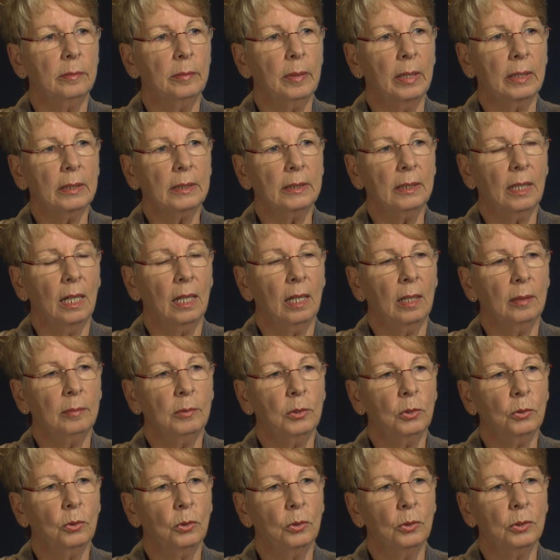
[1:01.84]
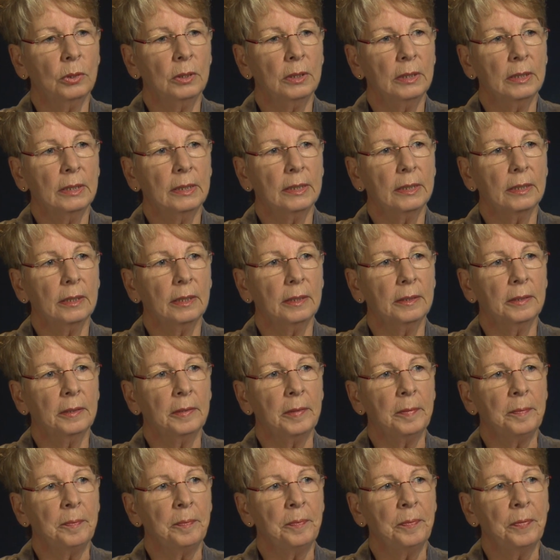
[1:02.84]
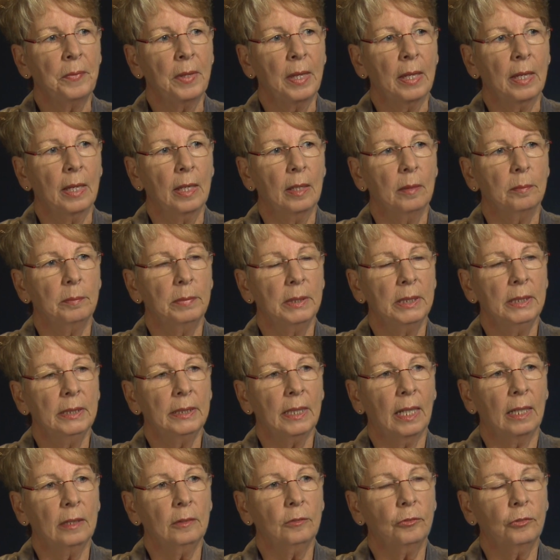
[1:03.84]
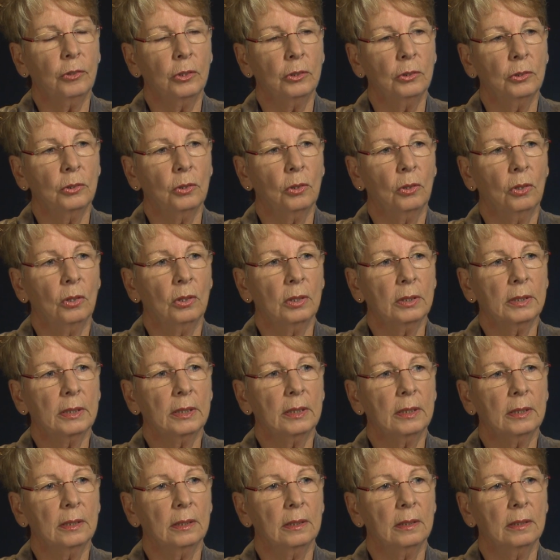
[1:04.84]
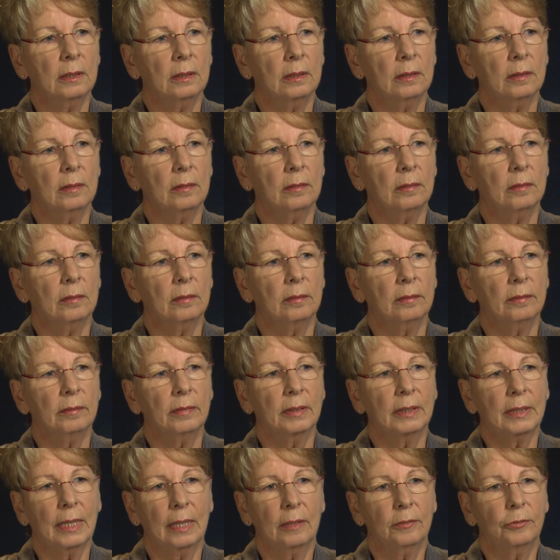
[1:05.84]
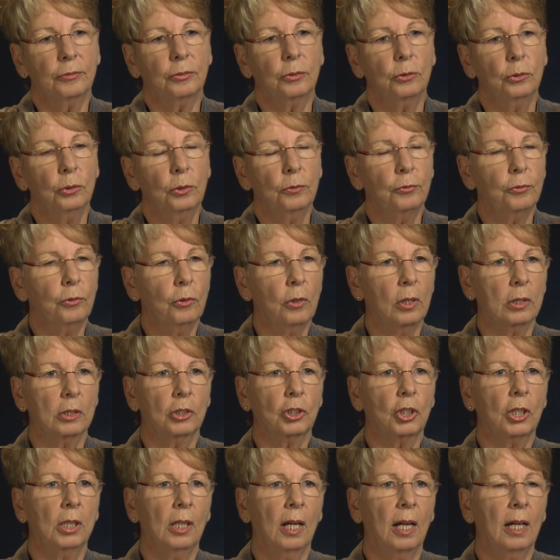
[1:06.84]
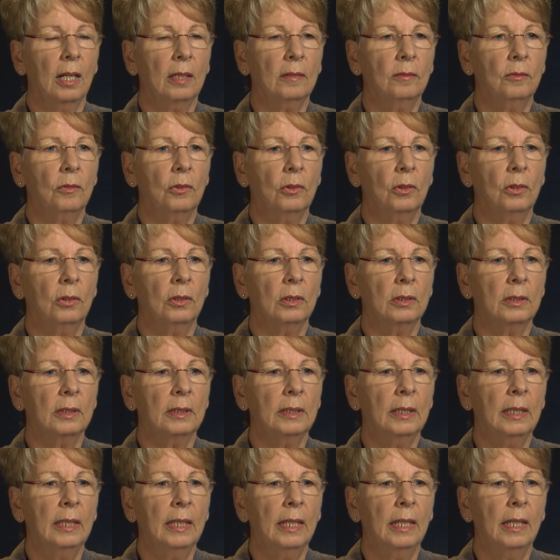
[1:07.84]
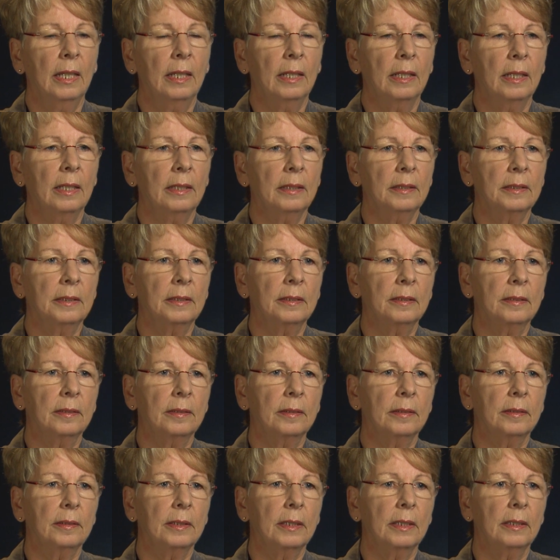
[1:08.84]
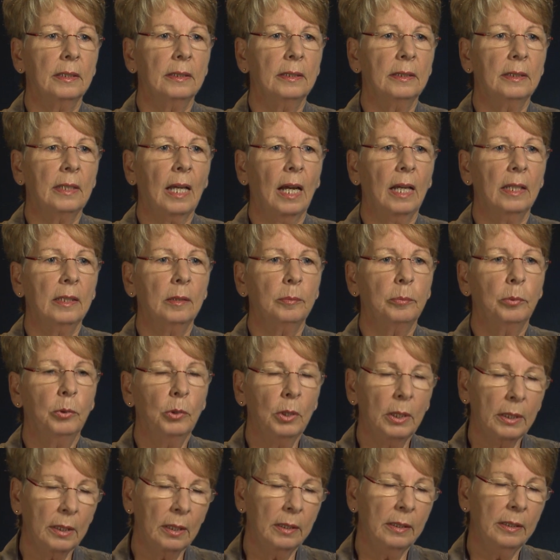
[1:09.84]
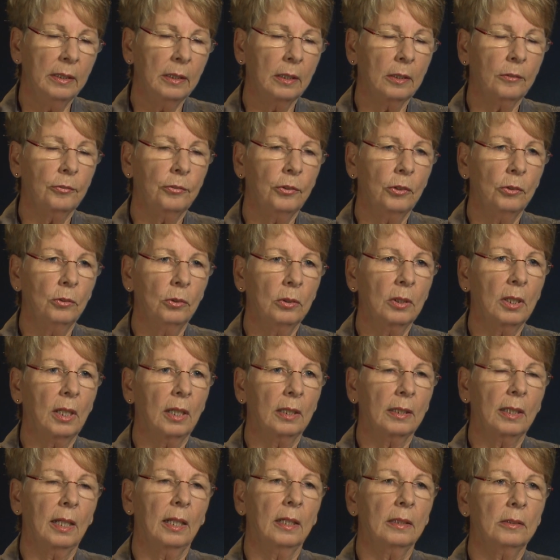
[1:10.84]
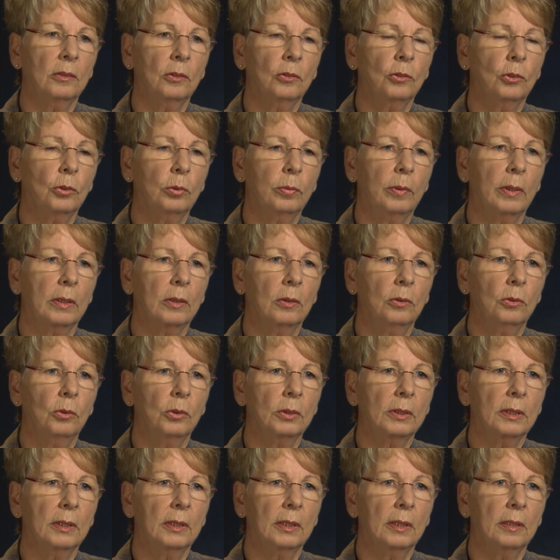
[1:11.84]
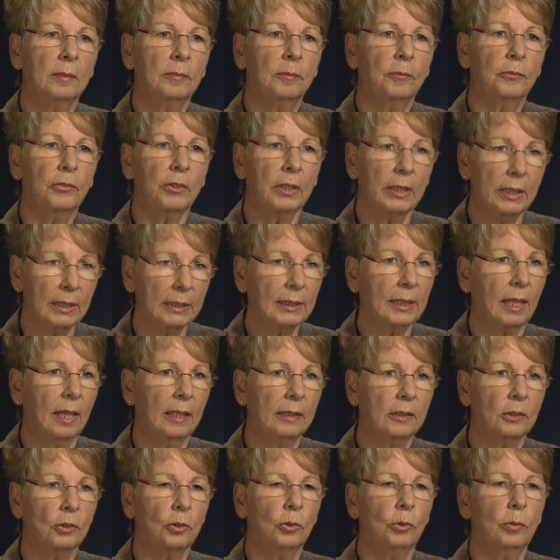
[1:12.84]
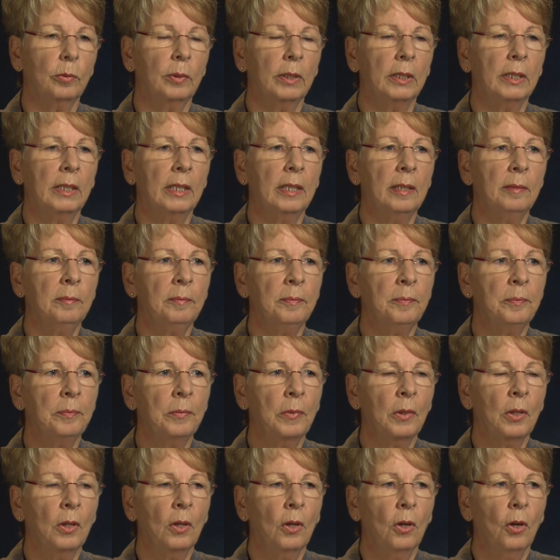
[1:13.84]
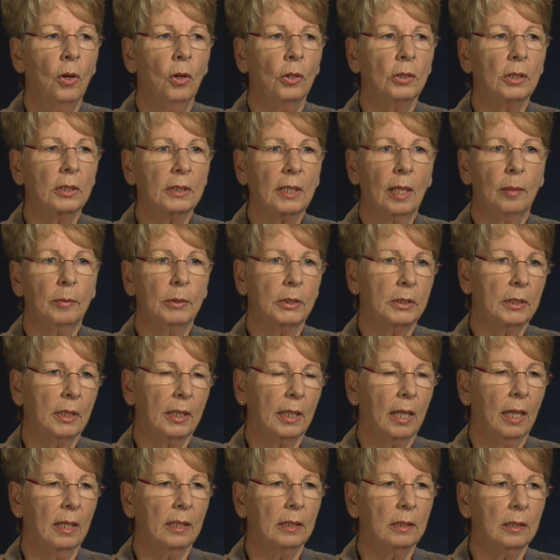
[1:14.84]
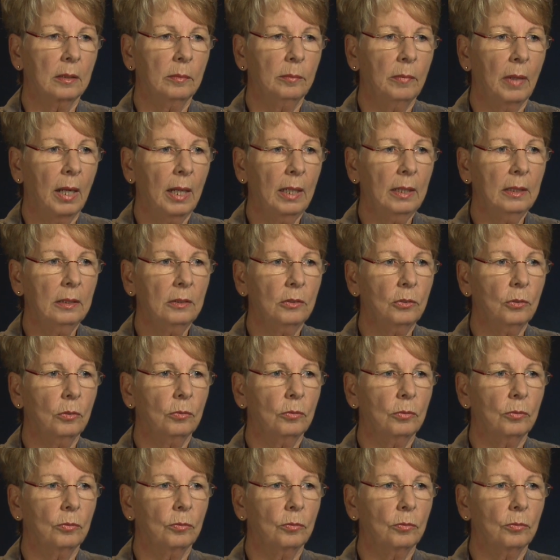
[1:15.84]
gemacht habe und ähm, bin dann von dort sehr früh vorgeschlagen worden, äh, in eine Poliklinik für Lungenkrankheiten und Tuberkulose in Friedrichshain zu übernehmen. Das habe ich sehr gerne gemacht. Äh,